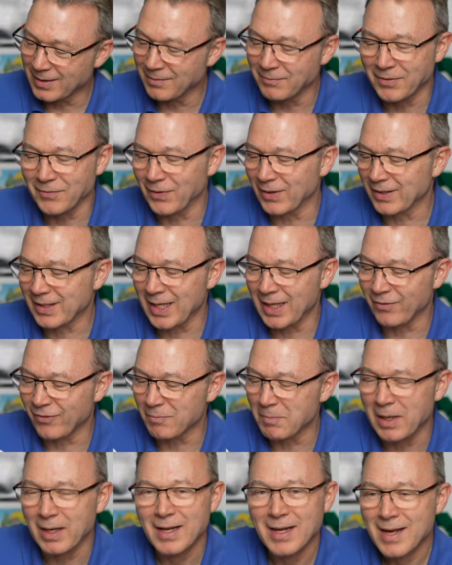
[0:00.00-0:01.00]
Ich weiß gar nicht,
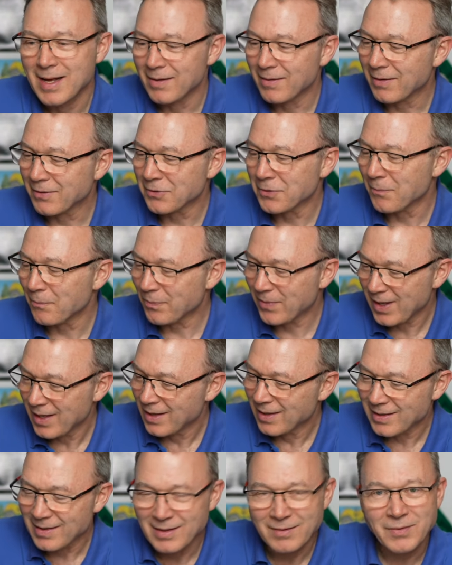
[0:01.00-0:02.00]
wie man. Also,
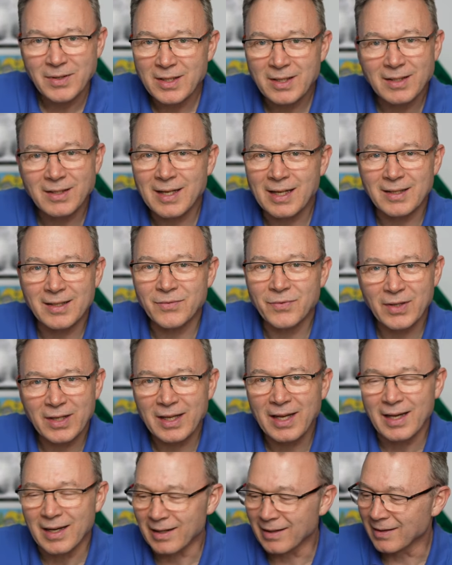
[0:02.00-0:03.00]
irgendwie ist die Tasse
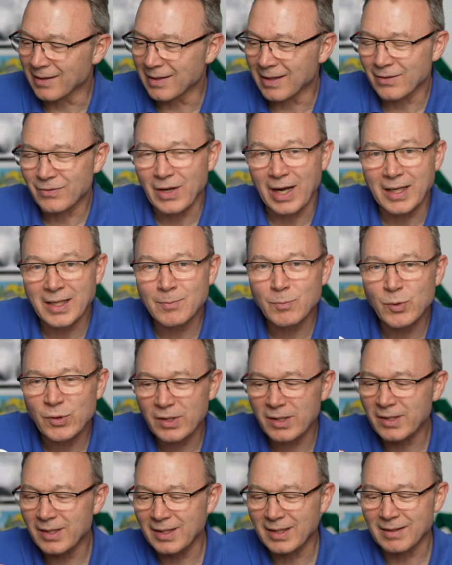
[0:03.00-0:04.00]
verkehrt. Ne? Also, eigentlich
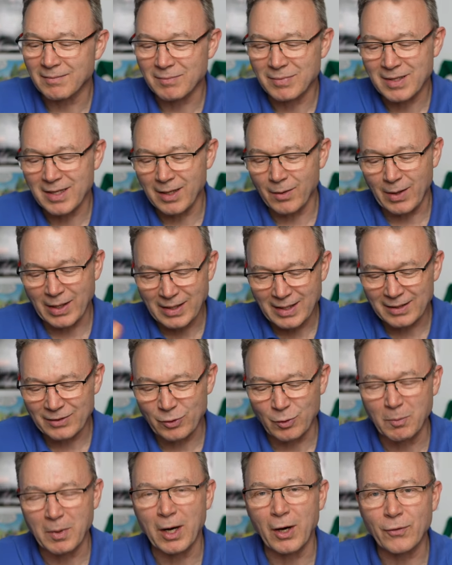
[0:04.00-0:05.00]
müsste ich sie genau
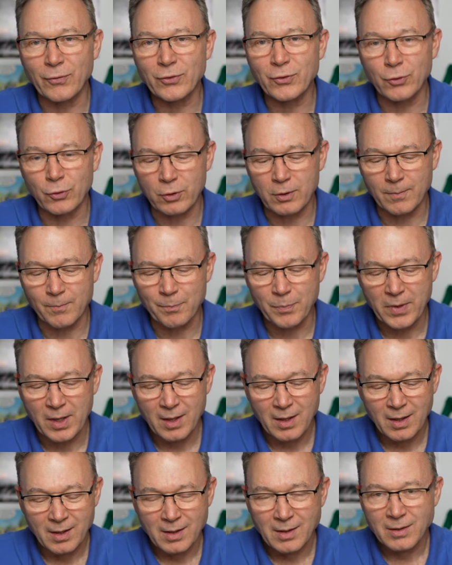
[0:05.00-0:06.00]
andersrum raufdrücken.
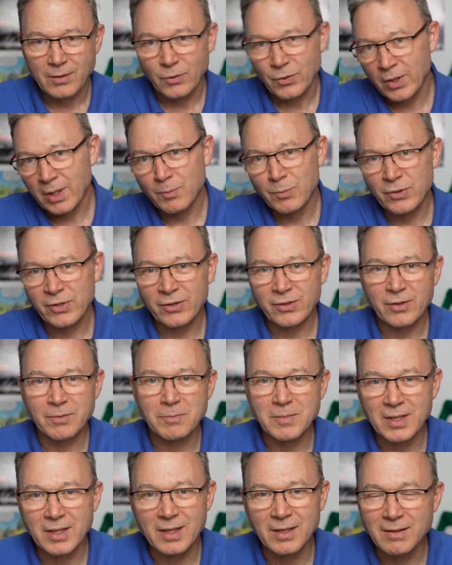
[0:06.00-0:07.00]
Oder ich müsste
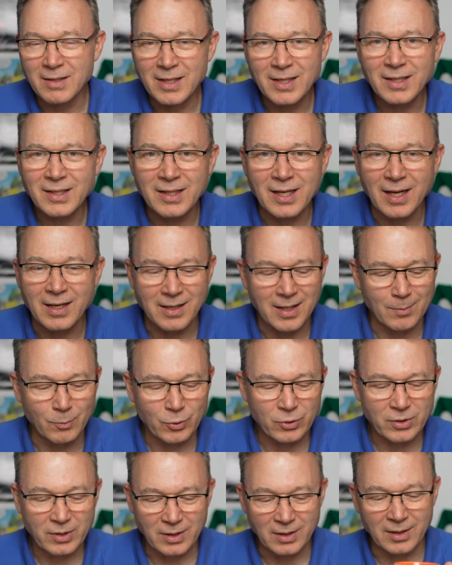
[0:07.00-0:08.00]
zum äh, Linkshänder
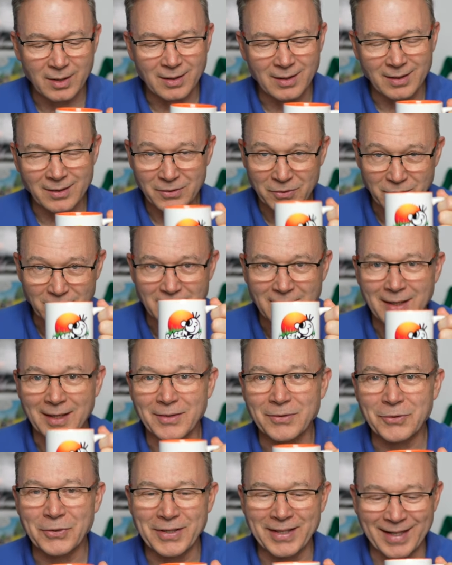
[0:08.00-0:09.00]
mutieren. Also, ne?
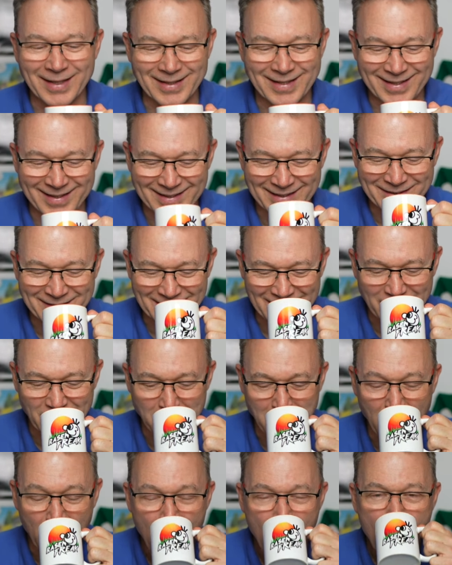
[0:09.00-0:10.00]
also jetzt trinken
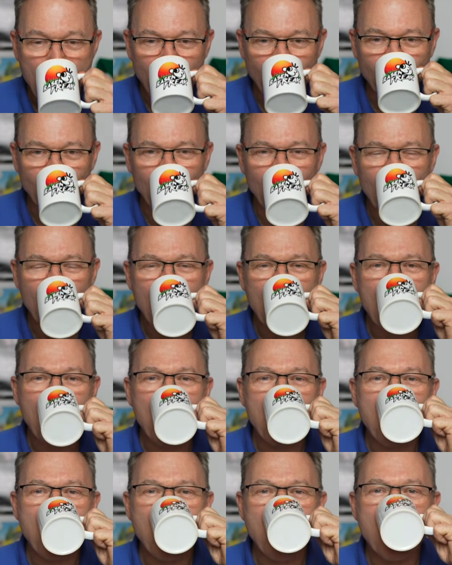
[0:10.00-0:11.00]
wir mal so.
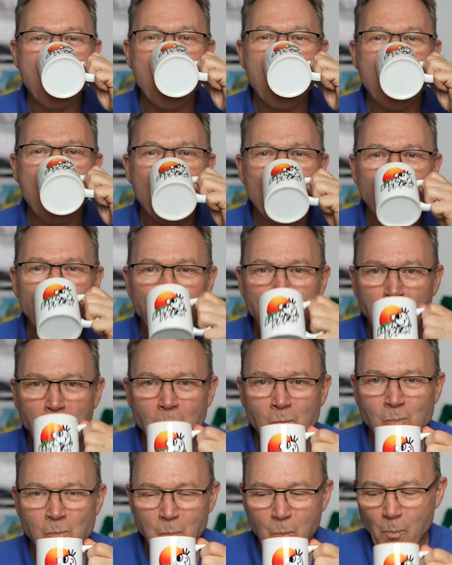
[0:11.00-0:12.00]

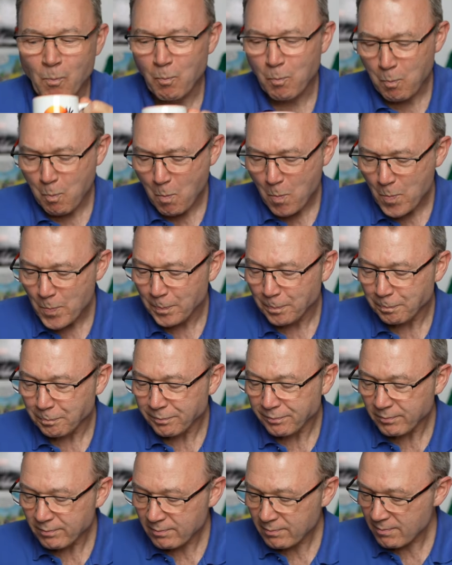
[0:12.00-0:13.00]
Mm.
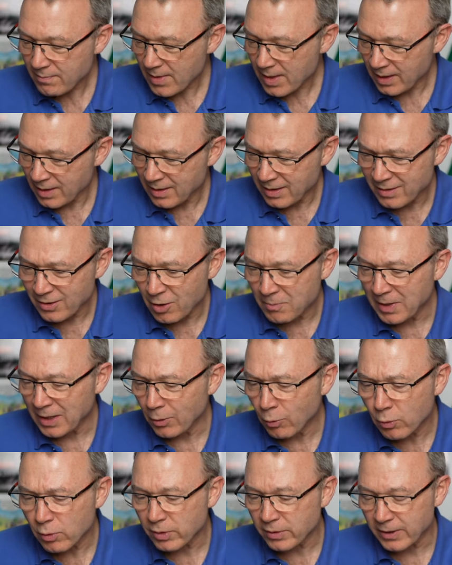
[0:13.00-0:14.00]
Dass ihr auch mein
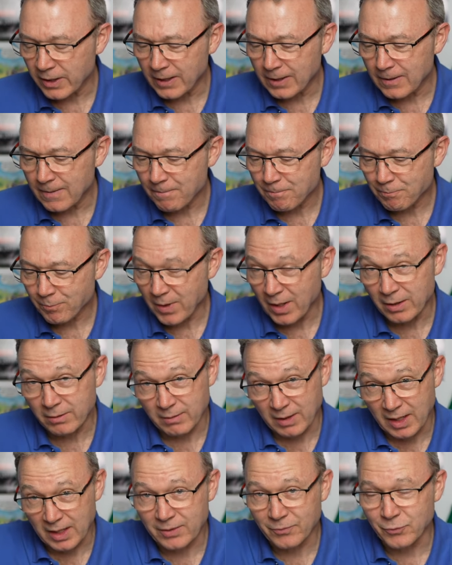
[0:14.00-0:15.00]
Logo seht.
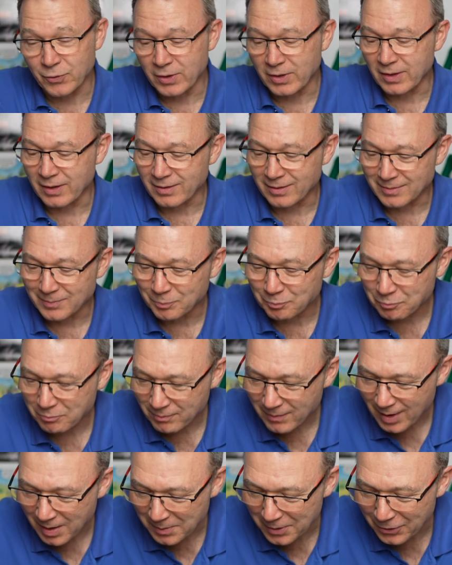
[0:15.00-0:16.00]
Also, Rasenprick-Tasse.
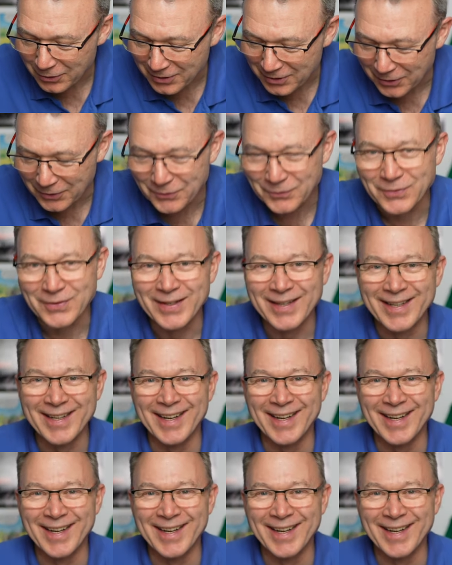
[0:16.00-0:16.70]
Kann man auch kaufen.